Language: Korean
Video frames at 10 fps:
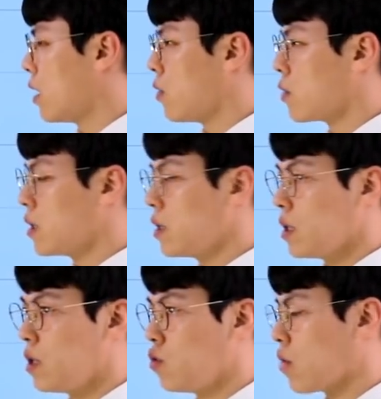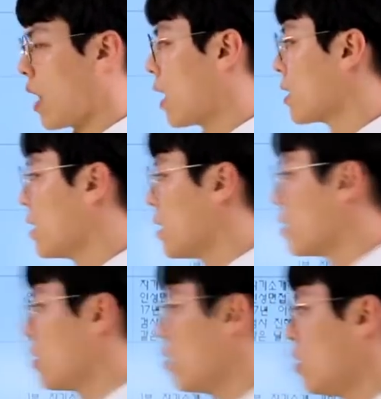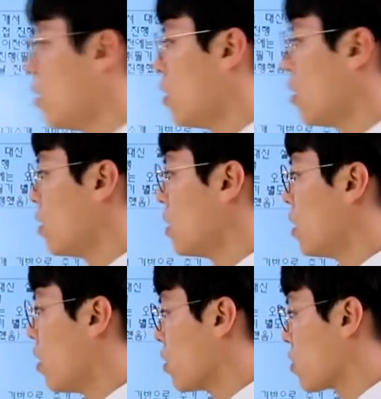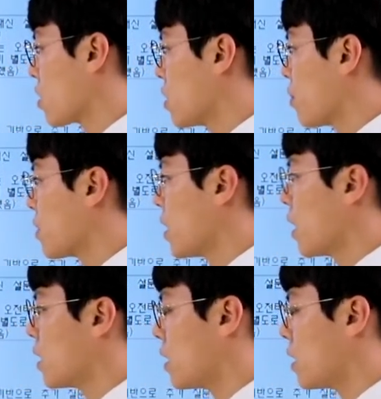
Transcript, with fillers: 내용은 이후 강의에서 어떻게 접근해야